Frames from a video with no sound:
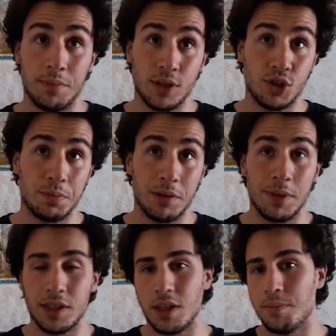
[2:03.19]

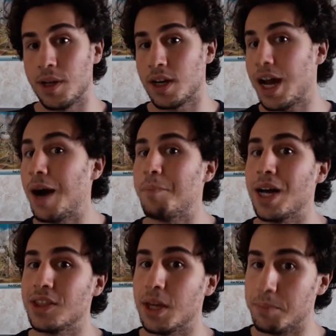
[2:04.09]
principalmente per A
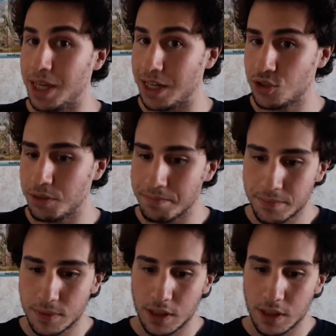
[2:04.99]
Panda Piace,